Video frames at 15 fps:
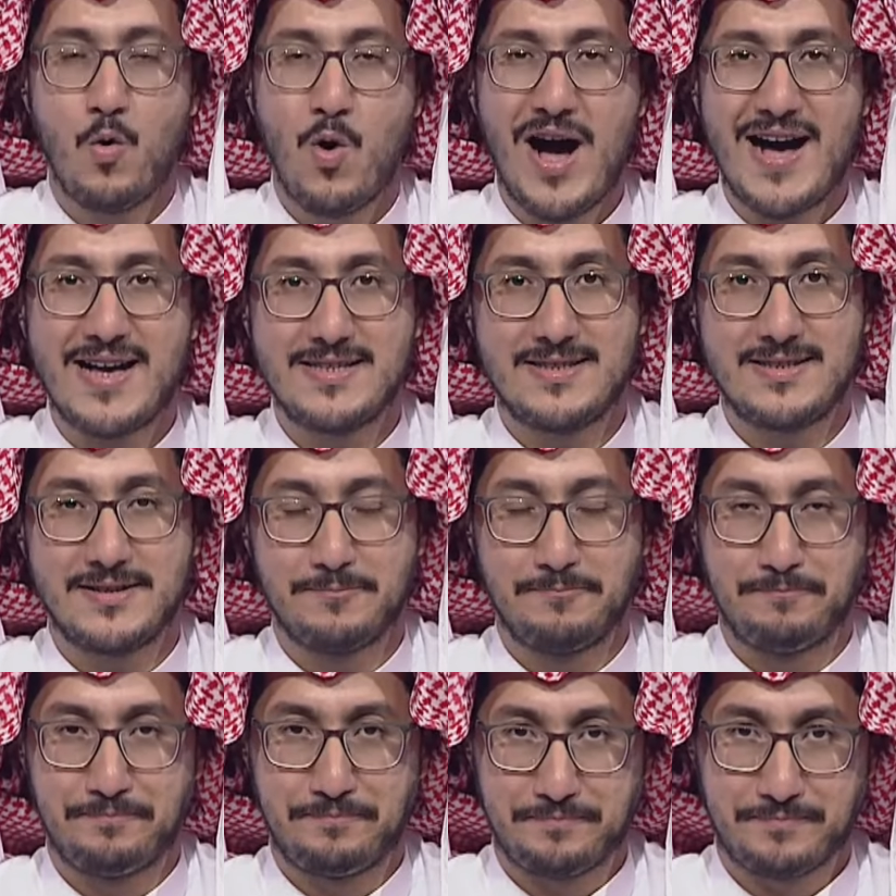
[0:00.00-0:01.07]
فواز
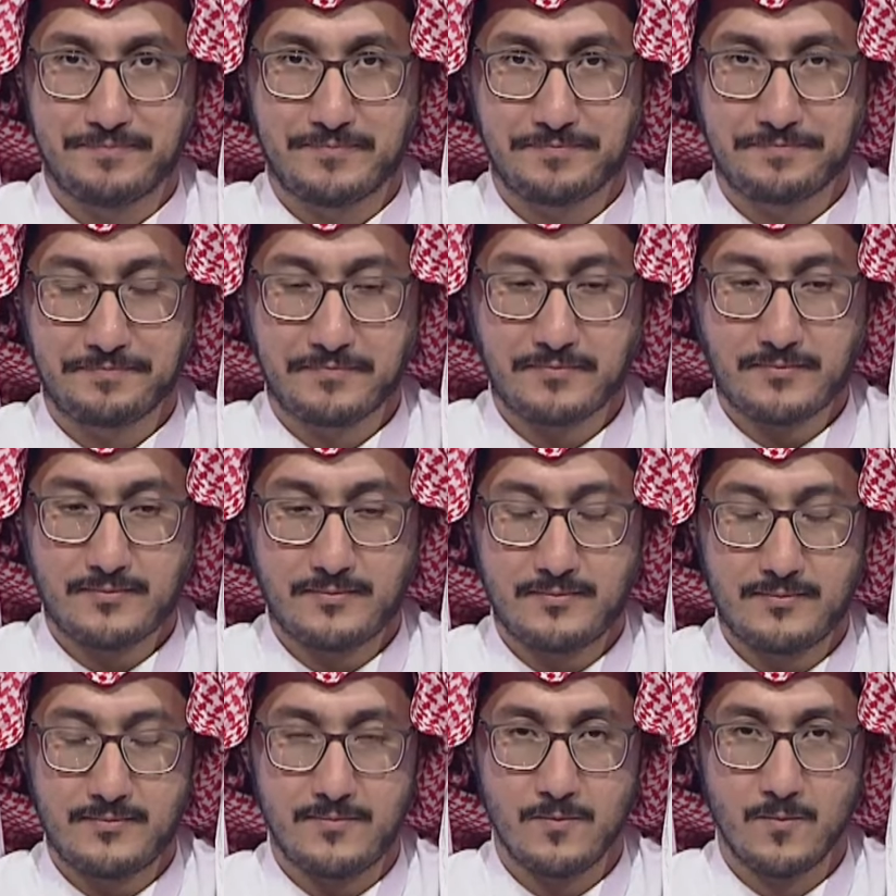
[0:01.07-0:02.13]

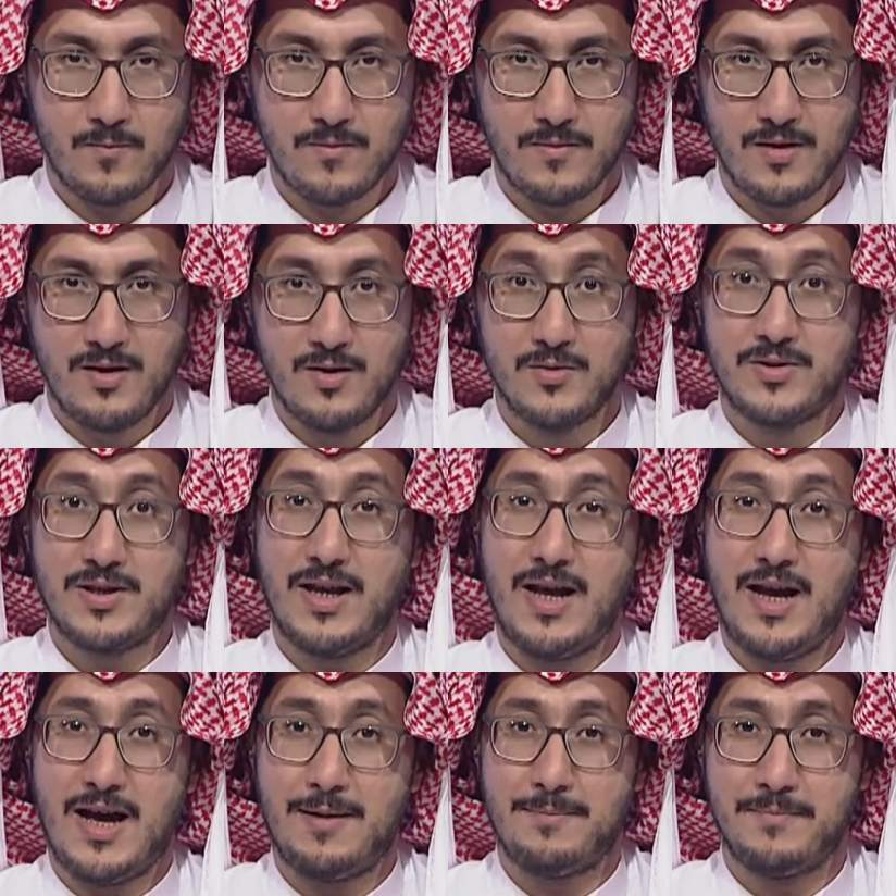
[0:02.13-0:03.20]
السلام عليكم
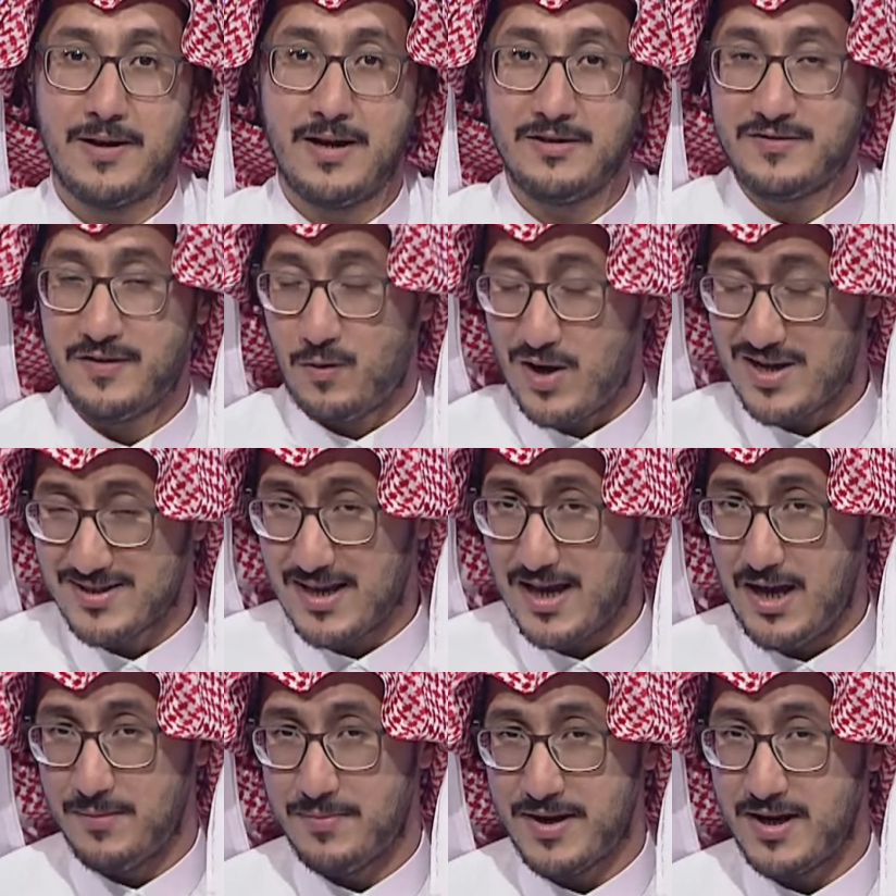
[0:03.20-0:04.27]
سلام أنت فواز
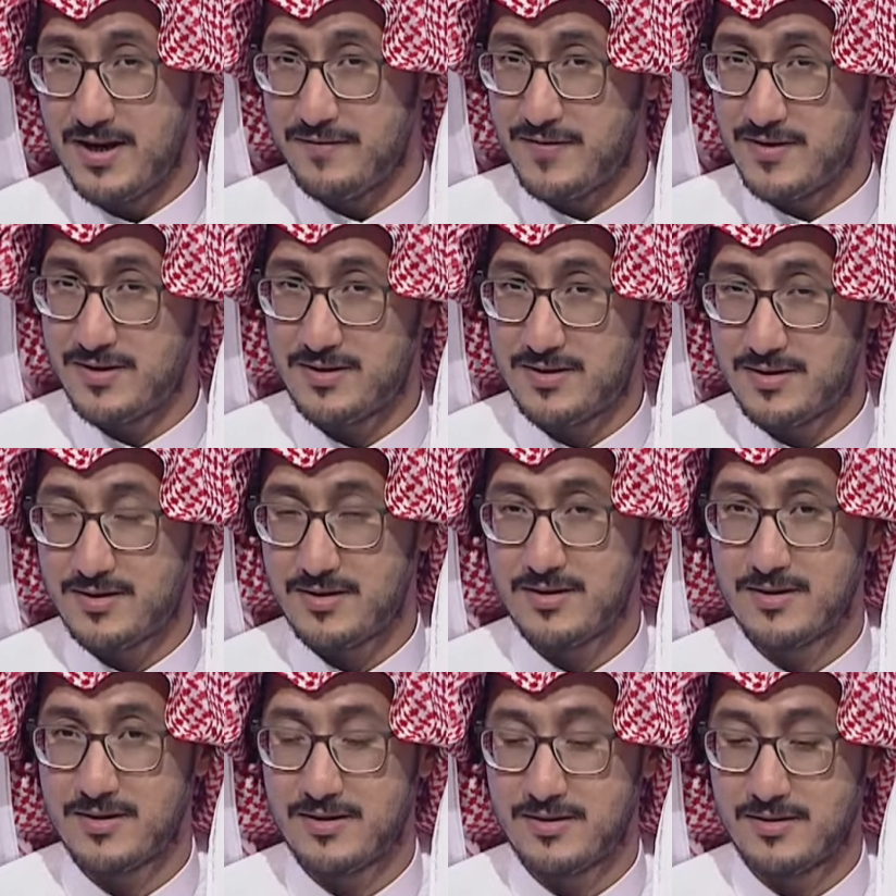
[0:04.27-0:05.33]
صاحبنا اللي فزت
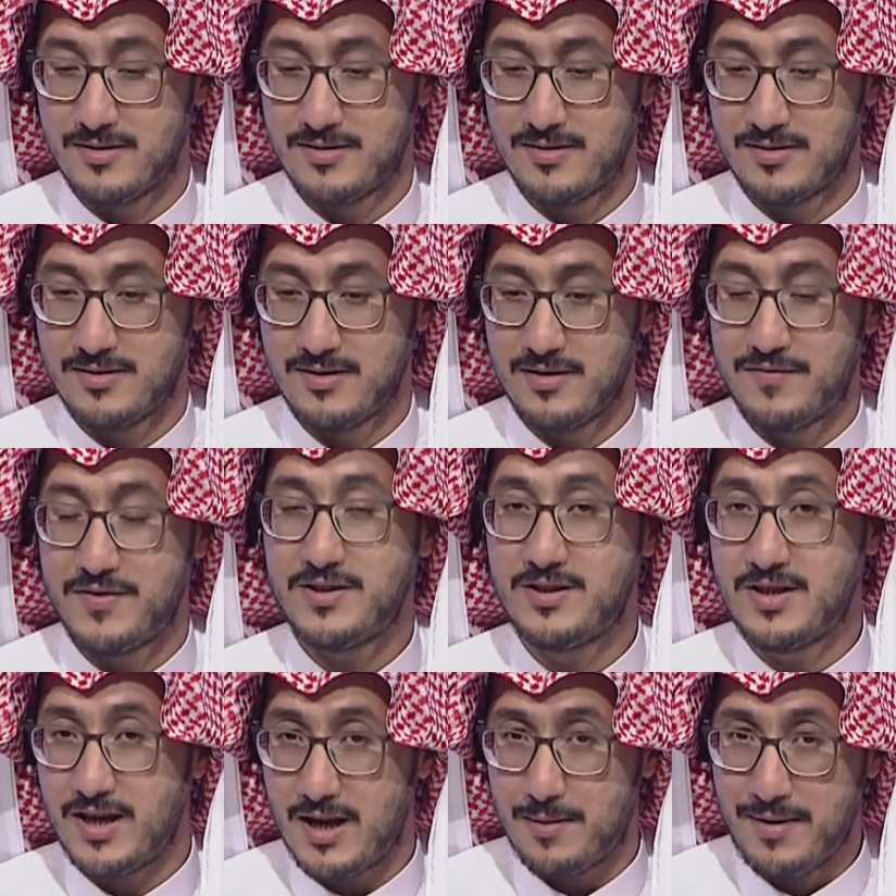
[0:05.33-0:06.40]
صحيح
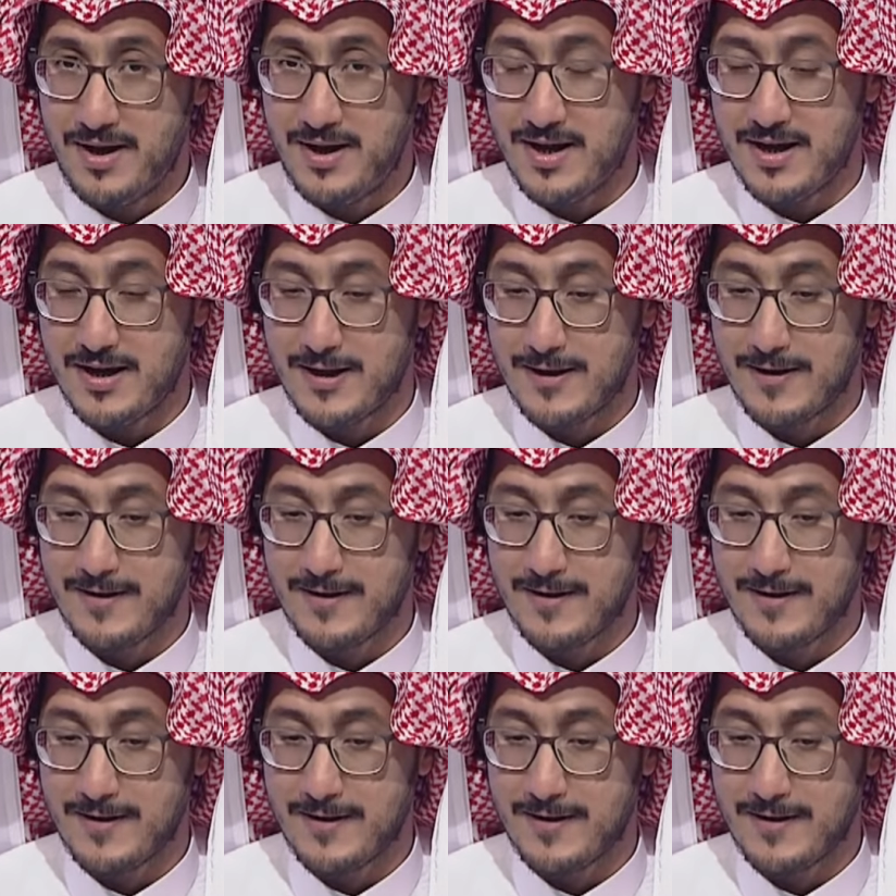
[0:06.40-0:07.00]
فزت هنا معنا